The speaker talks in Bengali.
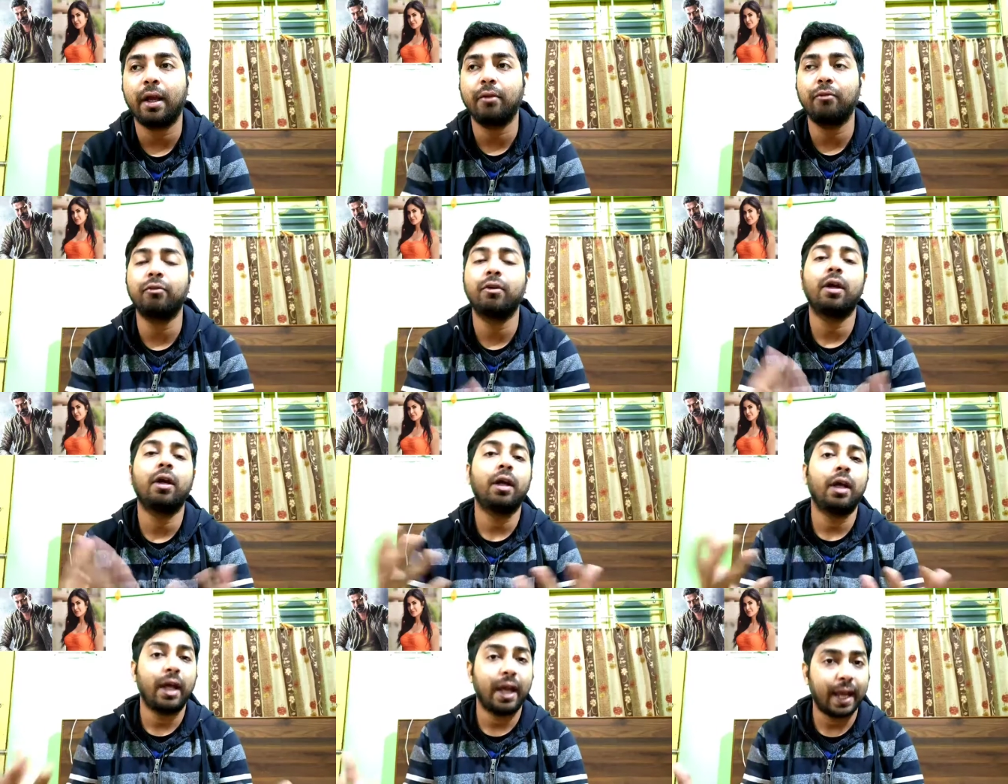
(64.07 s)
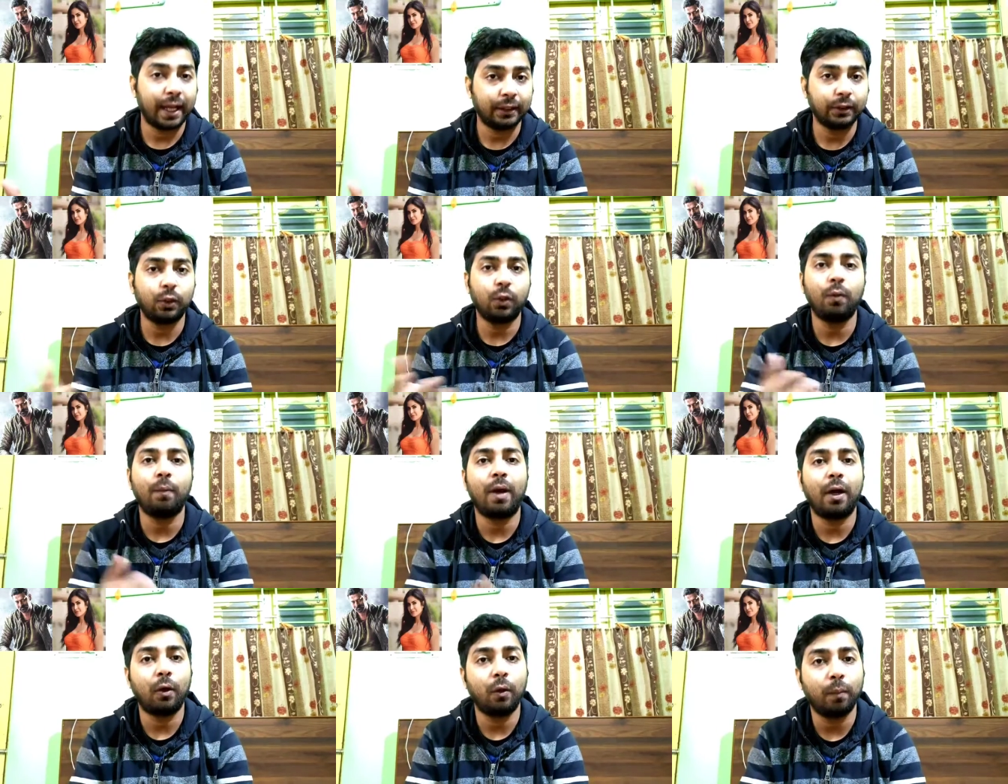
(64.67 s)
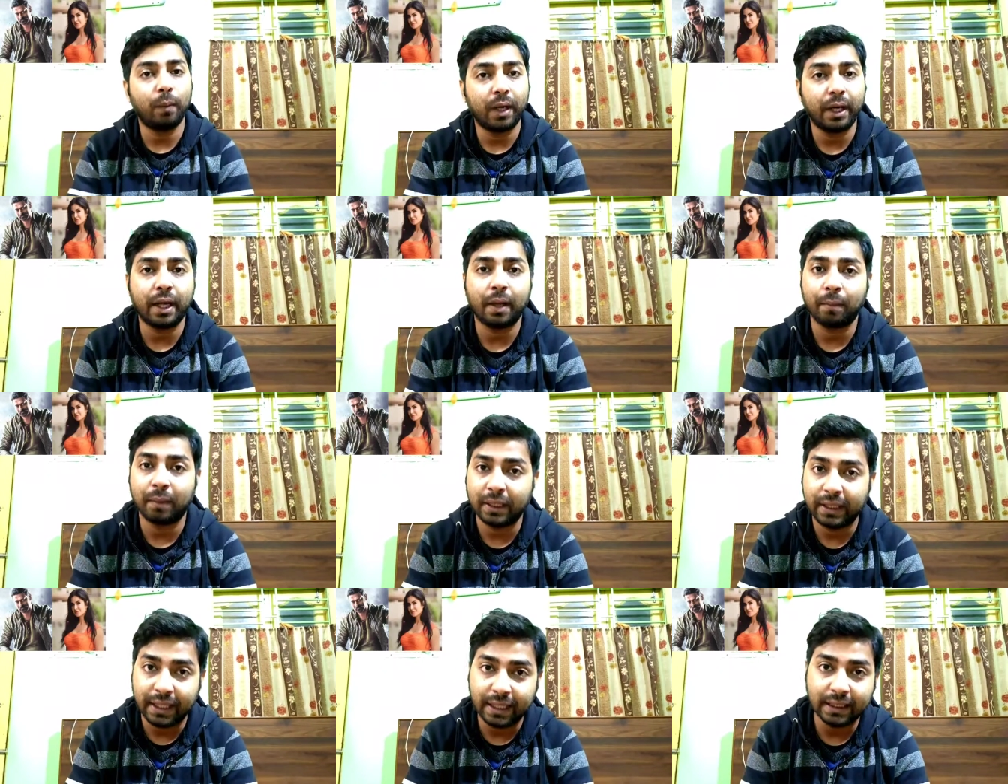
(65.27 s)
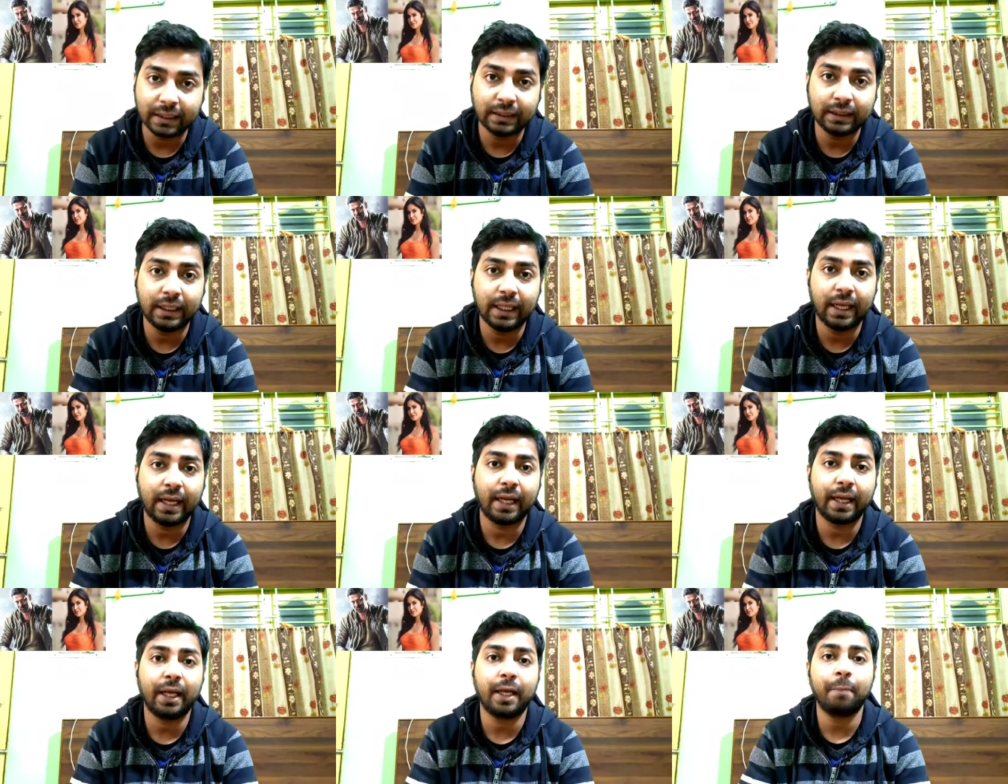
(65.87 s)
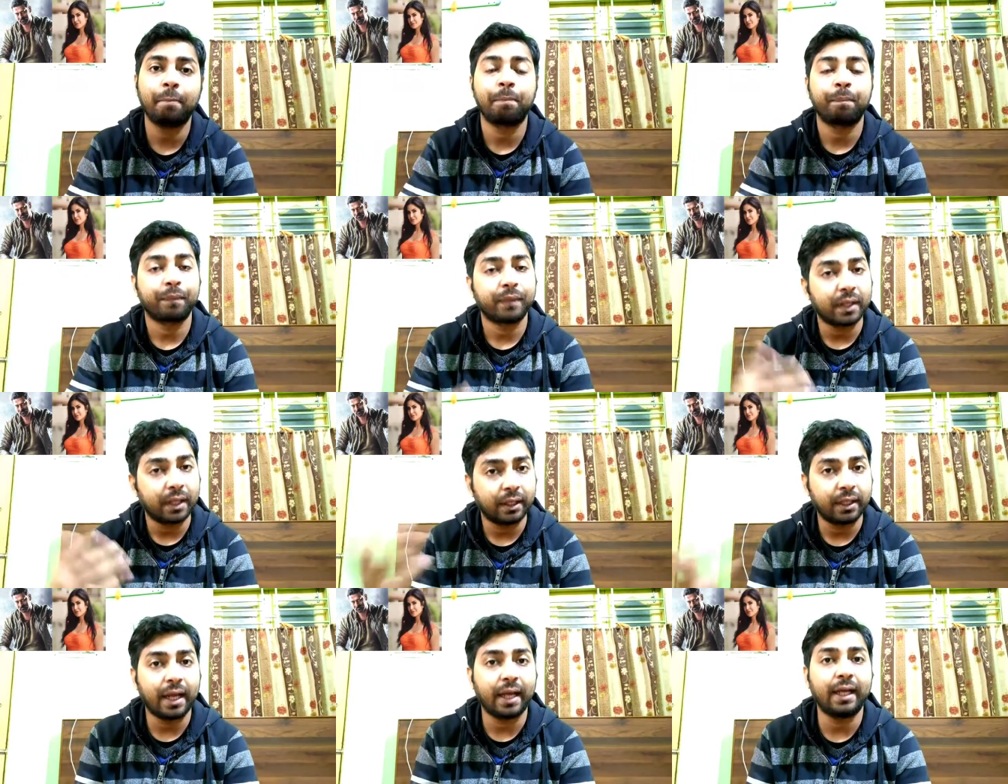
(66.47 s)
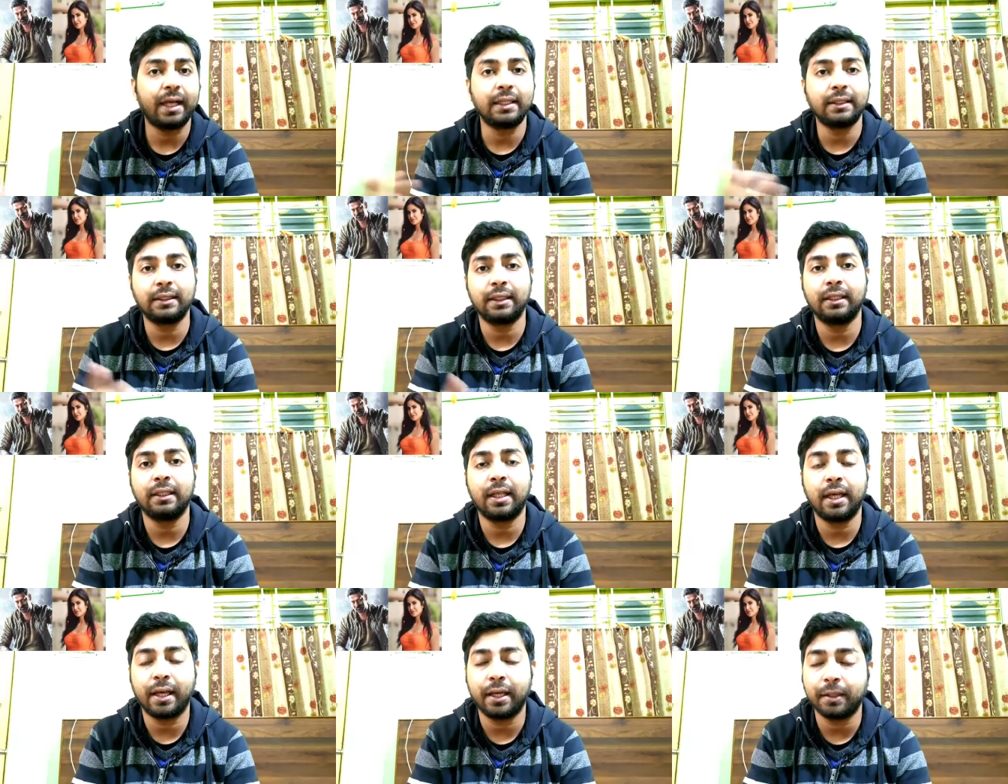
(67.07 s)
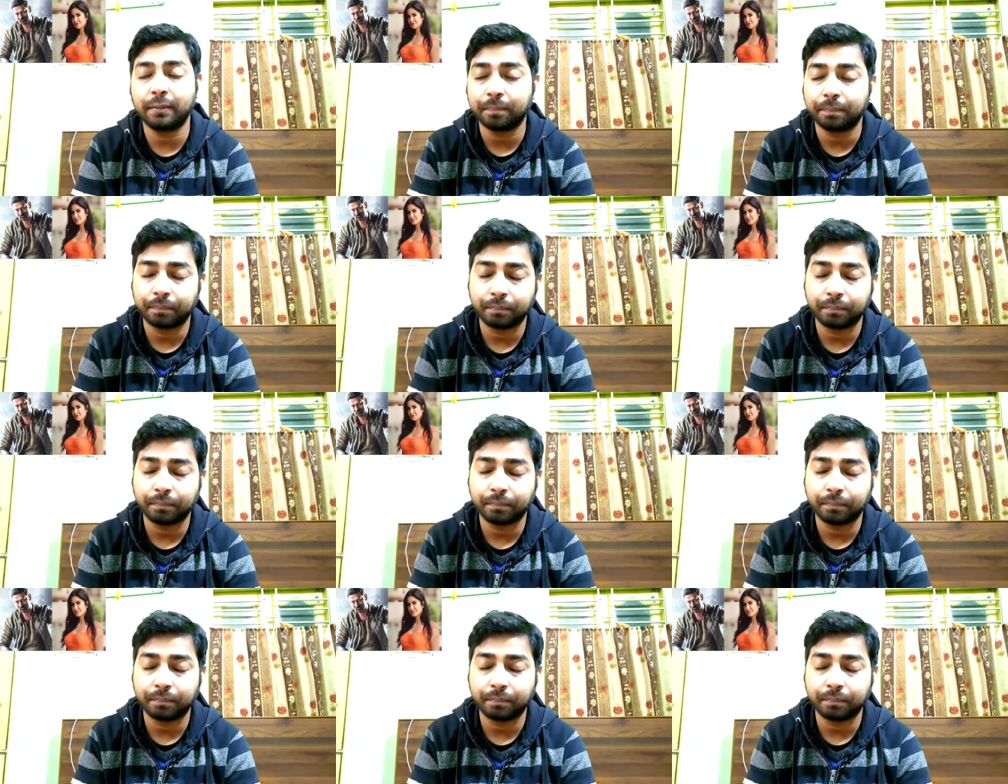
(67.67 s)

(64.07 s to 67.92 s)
কাইফ অ্যাকশনও ভালো পারে আমরা দেখেছি এর আগে টাইগার জিন্দাহে